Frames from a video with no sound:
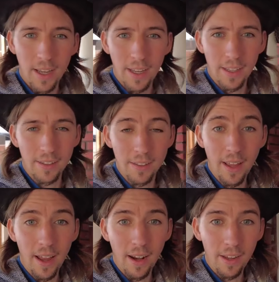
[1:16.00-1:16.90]
e,
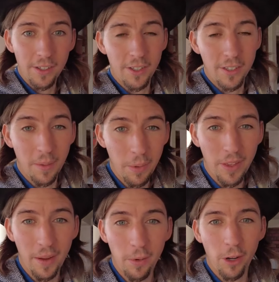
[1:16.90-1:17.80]
znaleźć i
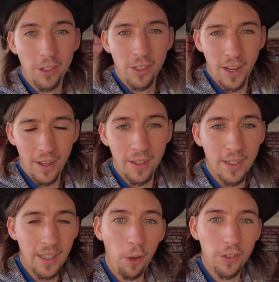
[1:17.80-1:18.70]
zapytałem gościa
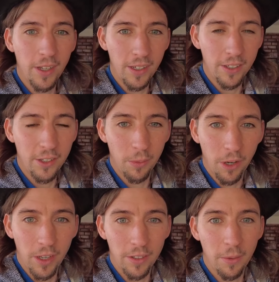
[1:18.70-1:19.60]
poza, czy
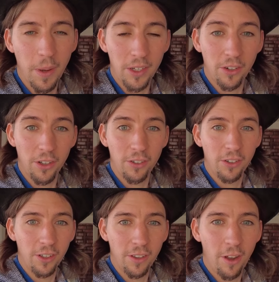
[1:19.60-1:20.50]
mogę zobaczyć
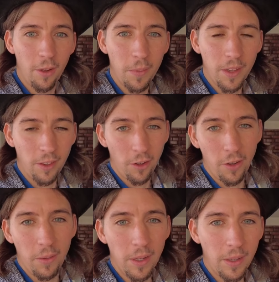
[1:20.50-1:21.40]
dom, no
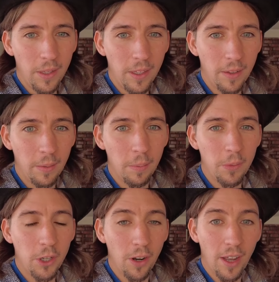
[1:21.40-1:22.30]
i, i, i
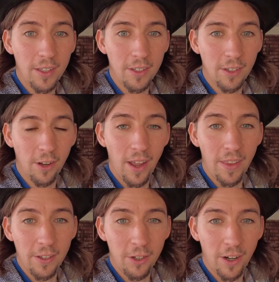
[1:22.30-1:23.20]
przy okazji
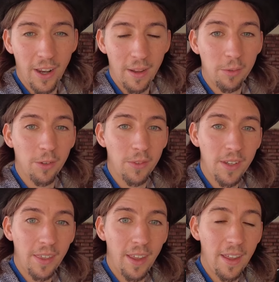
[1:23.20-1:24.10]
dogadać trochę lepszą
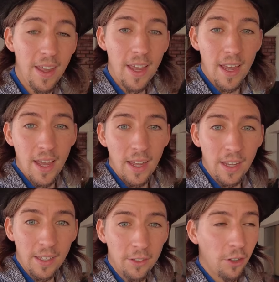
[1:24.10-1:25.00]
cenę.
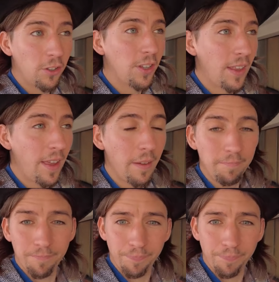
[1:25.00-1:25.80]
I co cena?